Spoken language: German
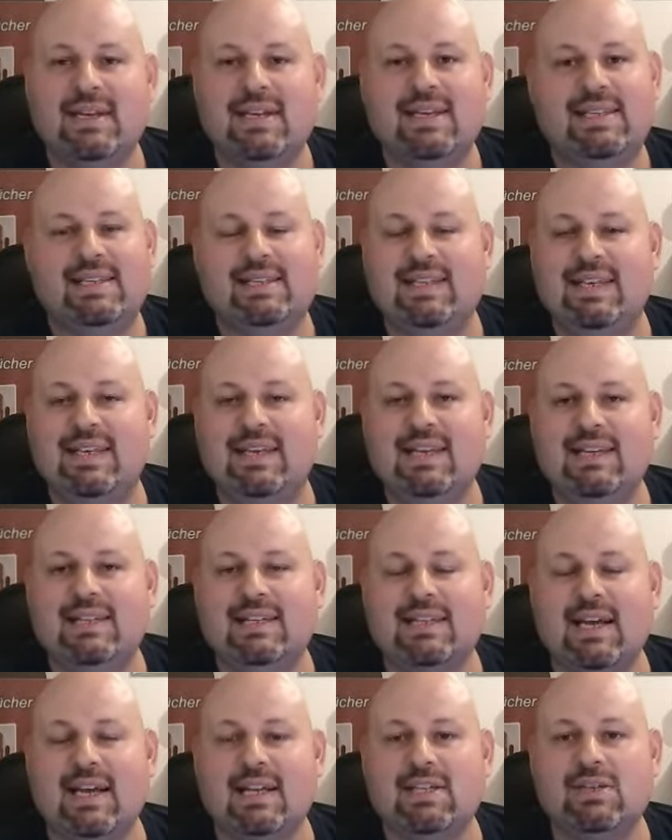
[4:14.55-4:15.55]
Siegen ist
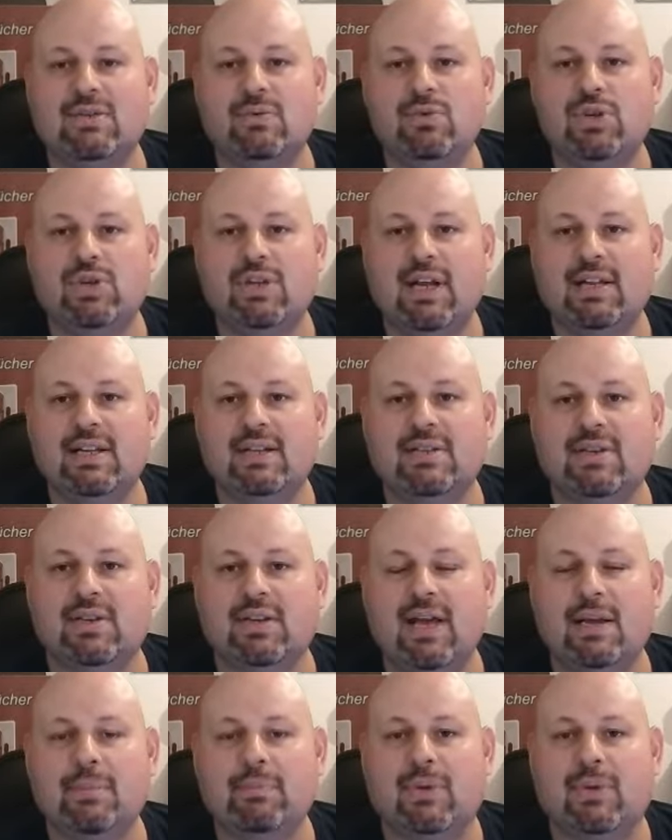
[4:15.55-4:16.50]
kein Zustand, sondern ein